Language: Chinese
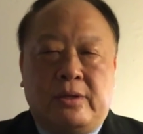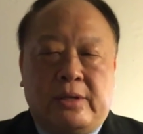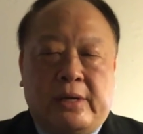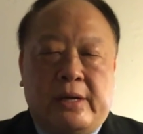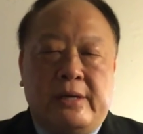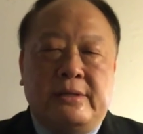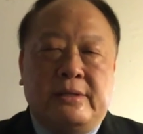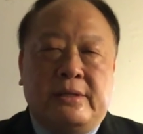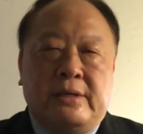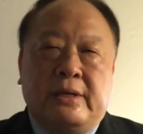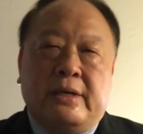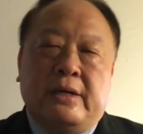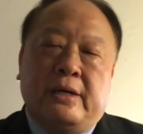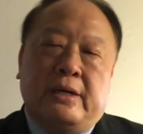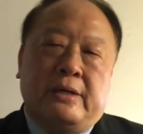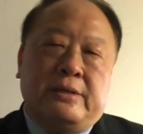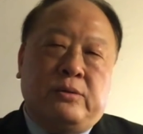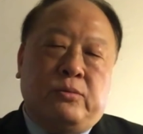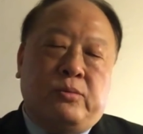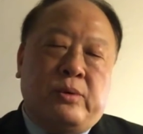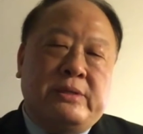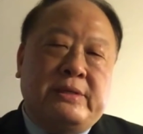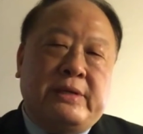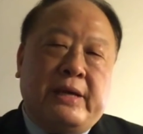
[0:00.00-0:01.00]
跟这个
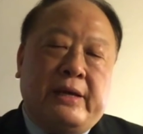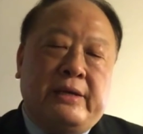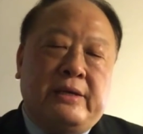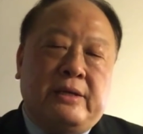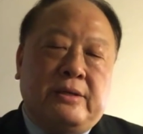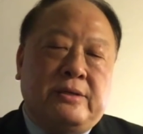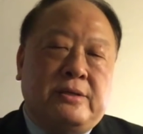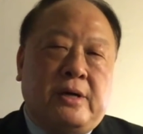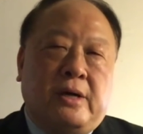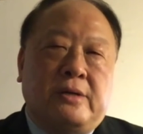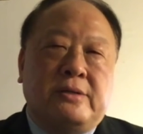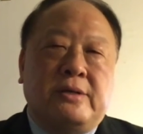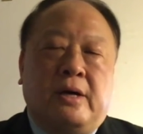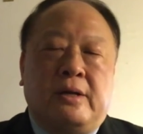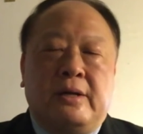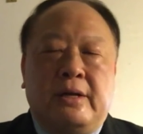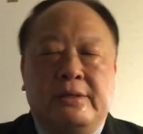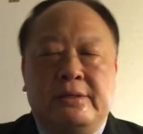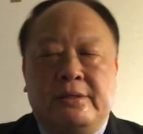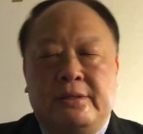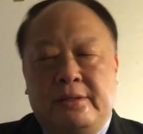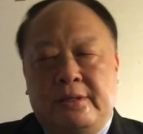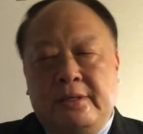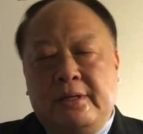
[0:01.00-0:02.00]
文在寅小小
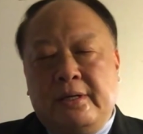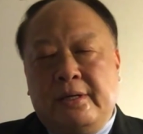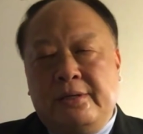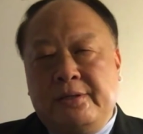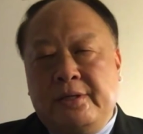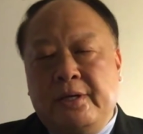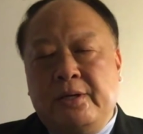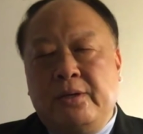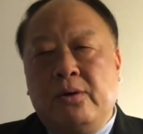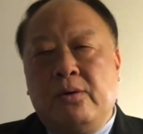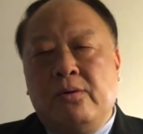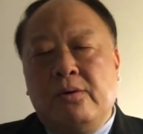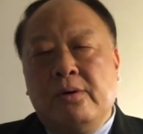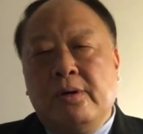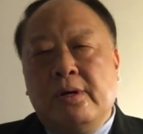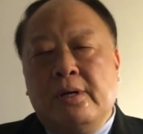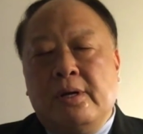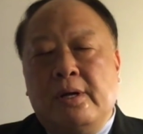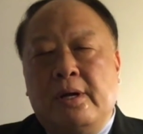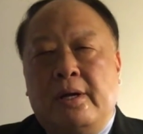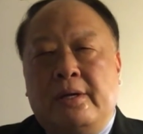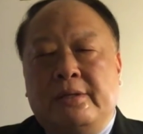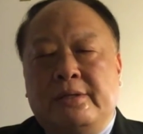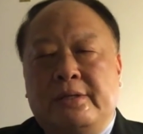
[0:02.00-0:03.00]
的这个街头
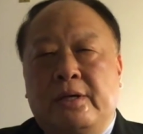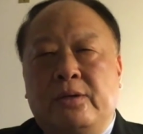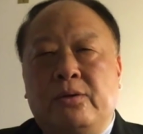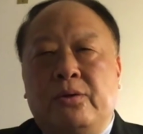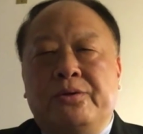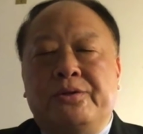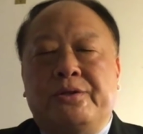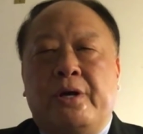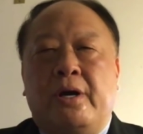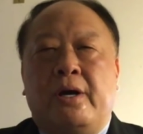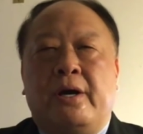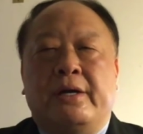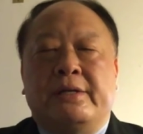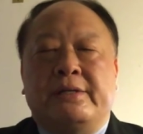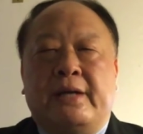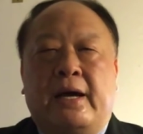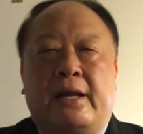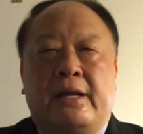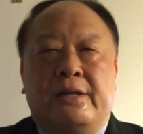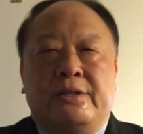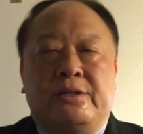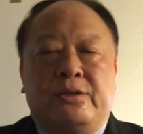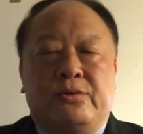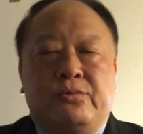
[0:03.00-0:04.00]
街头接耳
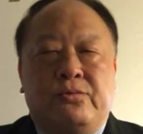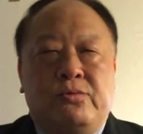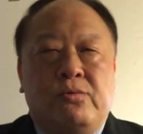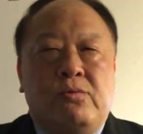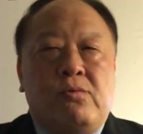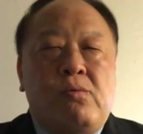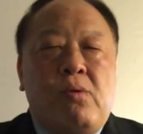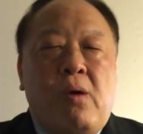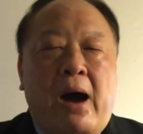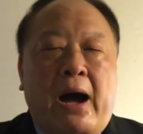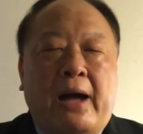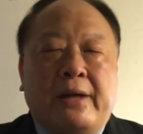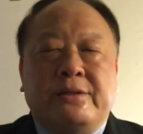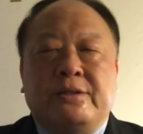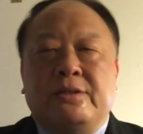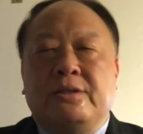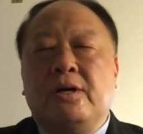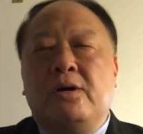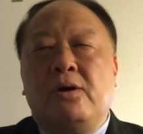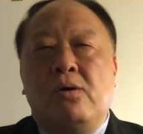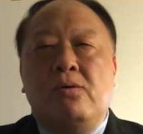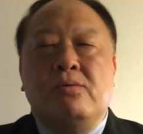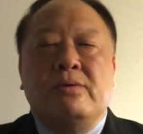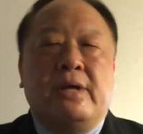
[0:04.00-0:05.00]
讲了几句话
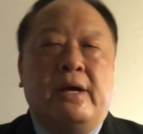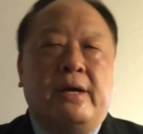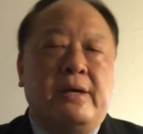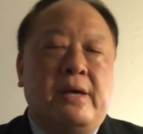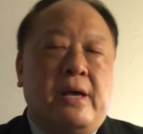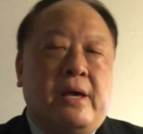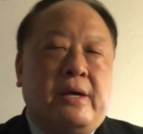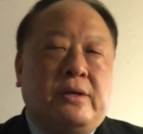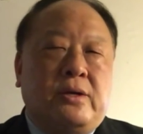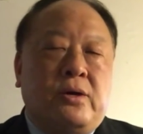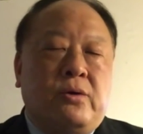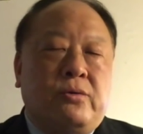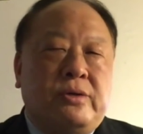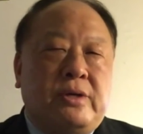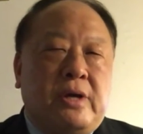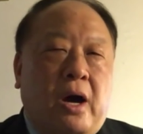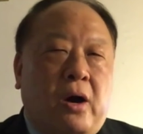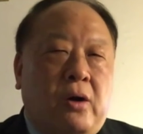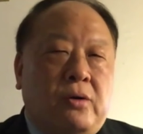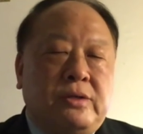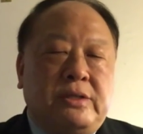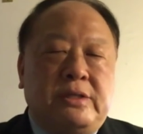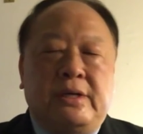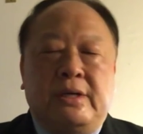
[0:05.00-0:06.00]
之后呢，又
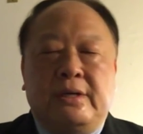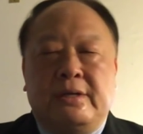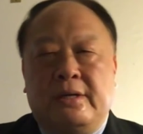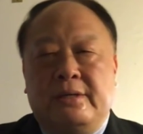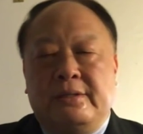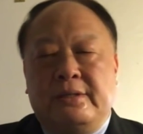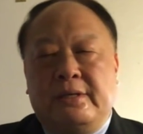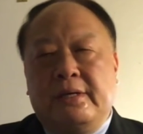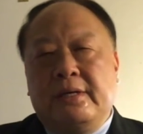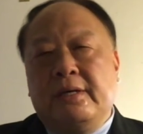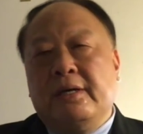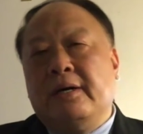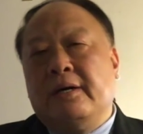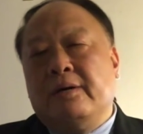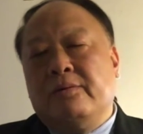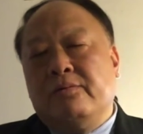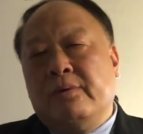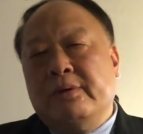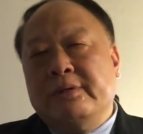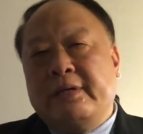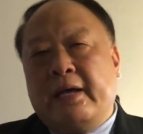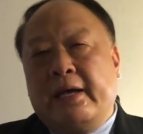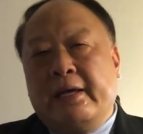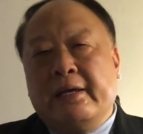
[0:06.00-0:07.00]
邀请了这个
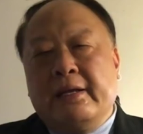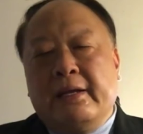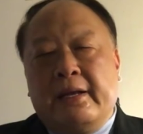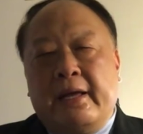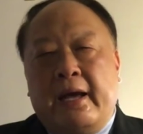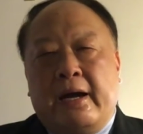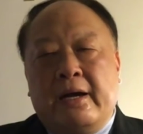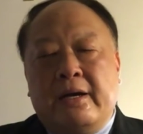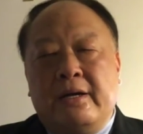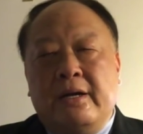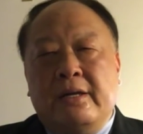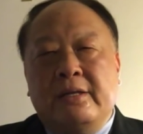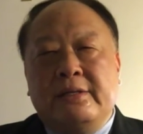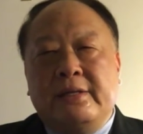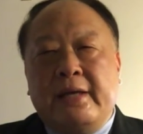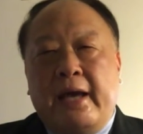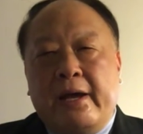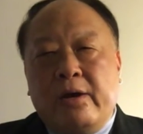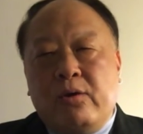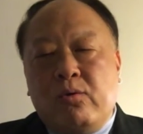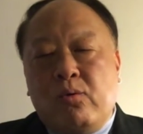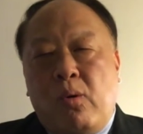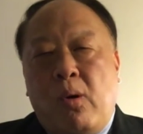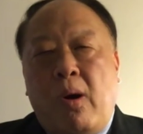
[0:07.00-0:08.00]
文在寅两个人
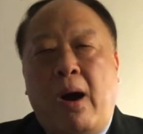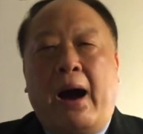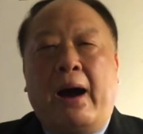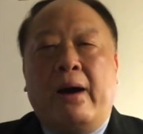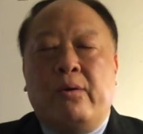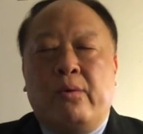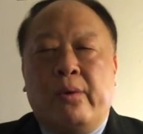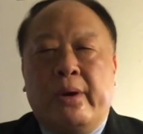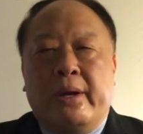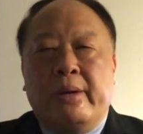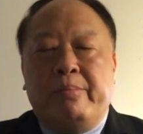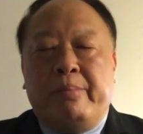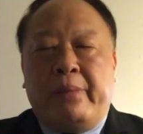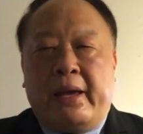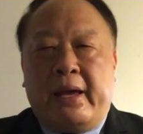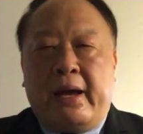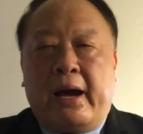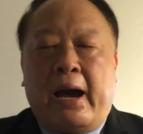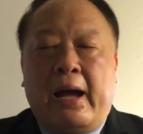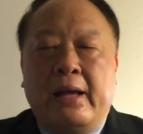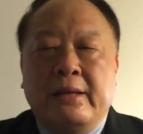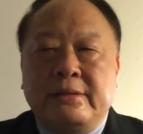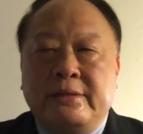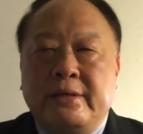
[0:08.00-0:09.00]
再跨回
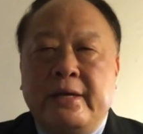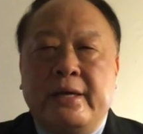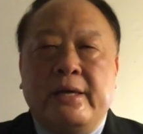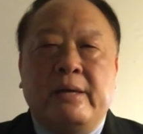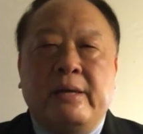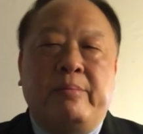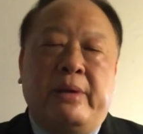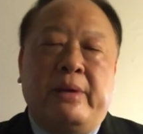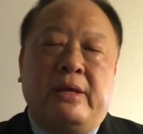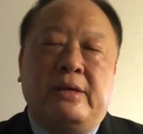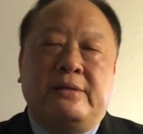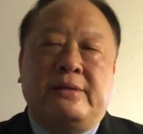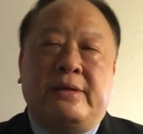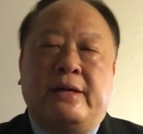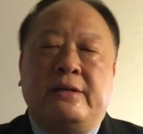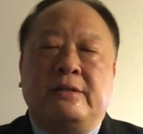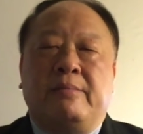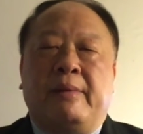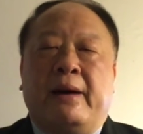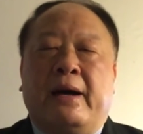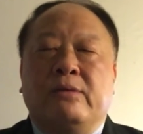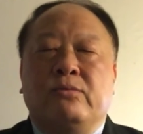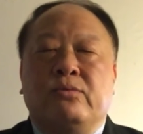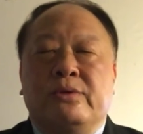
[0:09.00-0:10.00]
北韩这一边的三
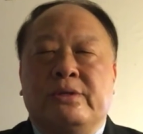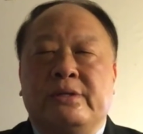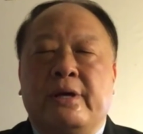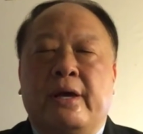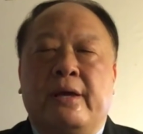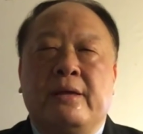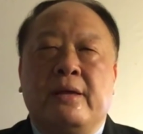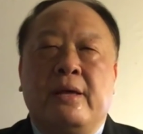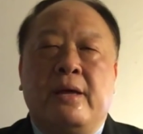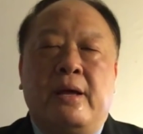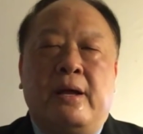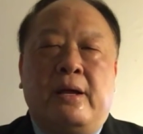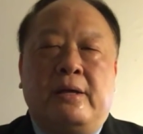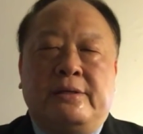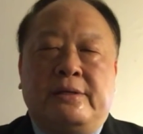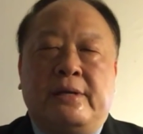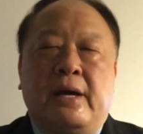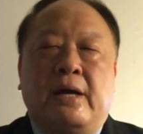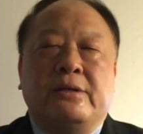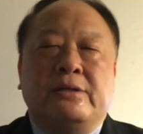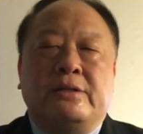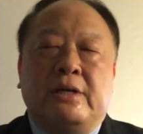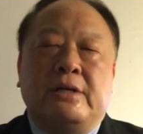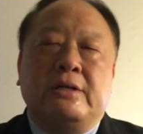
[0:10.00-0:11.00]
十八度线，
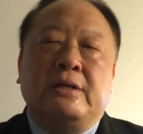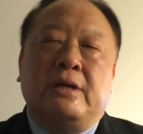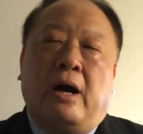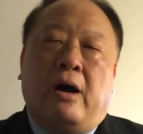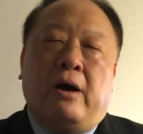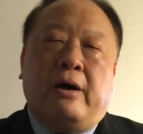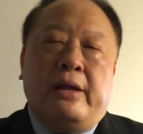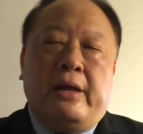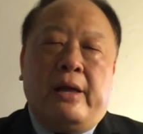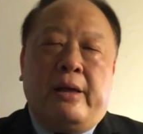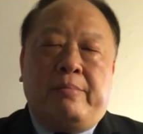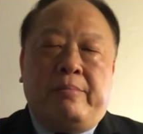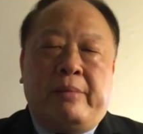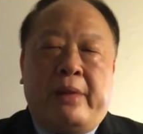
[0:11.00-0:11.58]
象征啊。